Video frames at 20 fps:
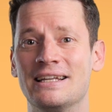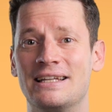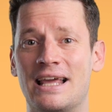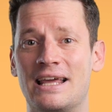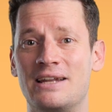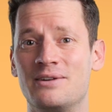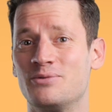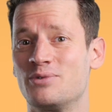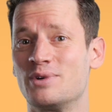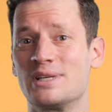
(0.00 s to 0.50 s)

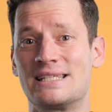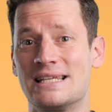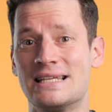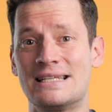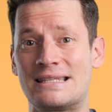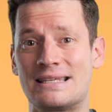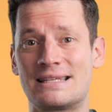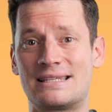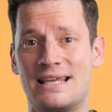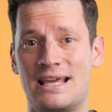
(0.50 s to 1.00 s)
Denn was
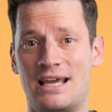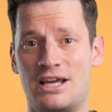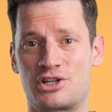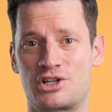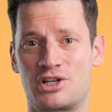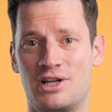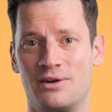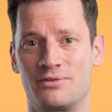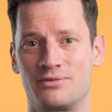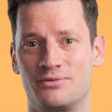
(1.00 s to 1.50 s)
ist das
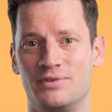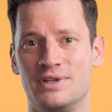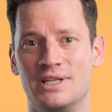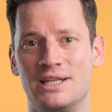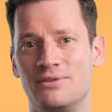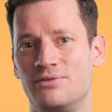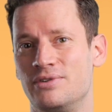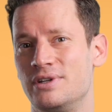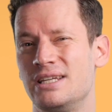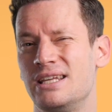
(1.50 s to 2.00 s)
Herrschaft? Wie
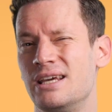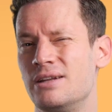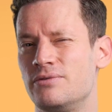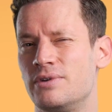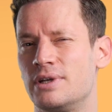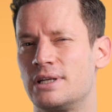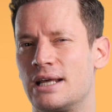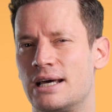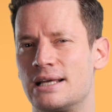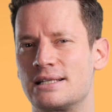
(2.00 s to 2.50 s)
definieren
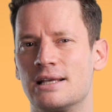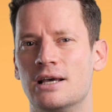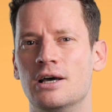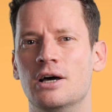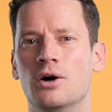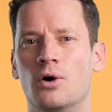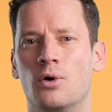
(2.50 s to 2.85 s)
wir das?